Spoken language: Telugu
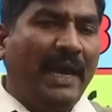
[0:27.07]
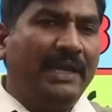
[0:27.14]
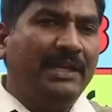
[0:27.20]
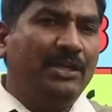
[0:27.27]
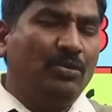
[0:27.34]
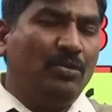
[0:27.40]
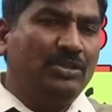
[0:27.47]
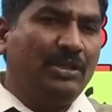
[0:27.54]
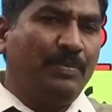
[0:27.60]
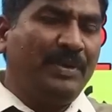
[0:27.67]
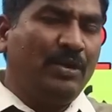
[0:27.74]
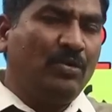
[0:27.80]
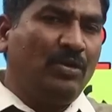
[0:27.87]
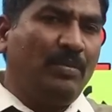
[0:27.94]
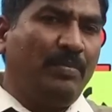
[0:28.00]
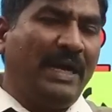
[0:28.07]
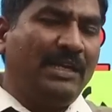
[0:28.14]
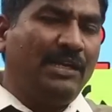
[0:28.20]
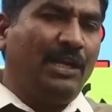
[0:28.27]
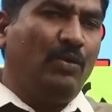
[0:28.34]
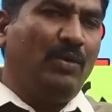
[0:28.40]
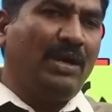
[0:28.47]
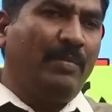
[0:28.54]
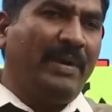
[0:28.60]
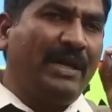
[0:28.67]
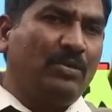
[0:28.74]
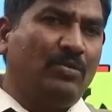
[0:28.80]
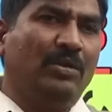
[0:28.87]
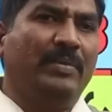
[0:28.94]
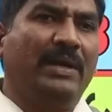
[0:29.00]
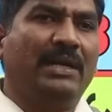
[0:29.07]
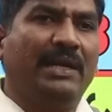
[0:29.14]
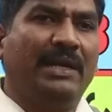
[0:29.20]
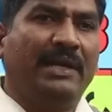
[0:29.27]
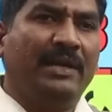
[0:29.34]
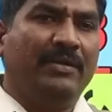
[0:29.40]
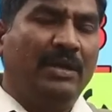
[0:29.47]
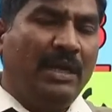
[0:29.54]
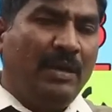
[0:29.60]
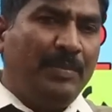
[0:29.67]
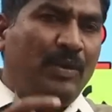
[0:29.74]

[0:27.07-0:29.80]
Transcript: ఆయన ఈరోజు చెప్పినటువంటి మాటల్లో ఒక మాట కూడా మాట్లాడినాడు